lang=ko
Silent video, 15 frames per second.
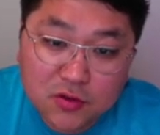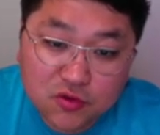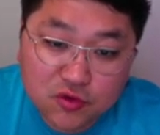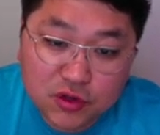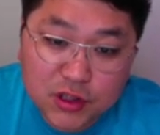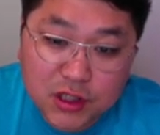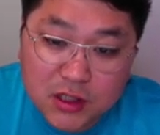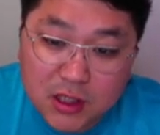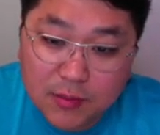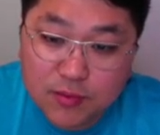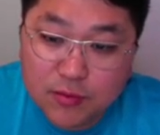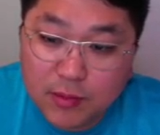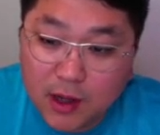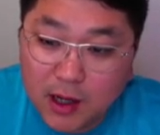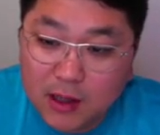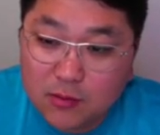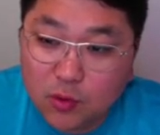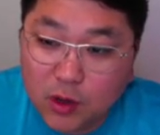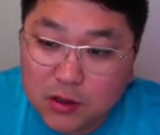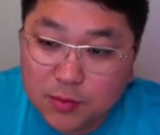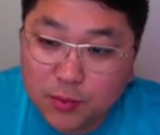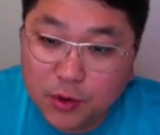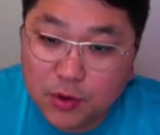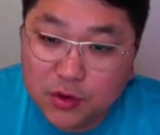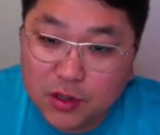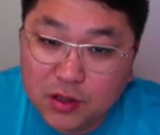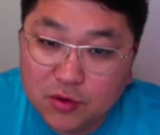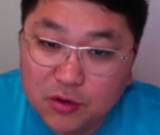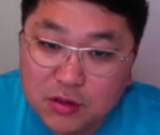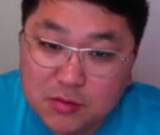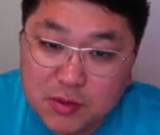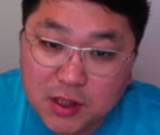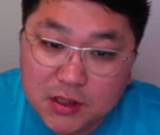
97 제품만 모아서 보여드리고 있습니다.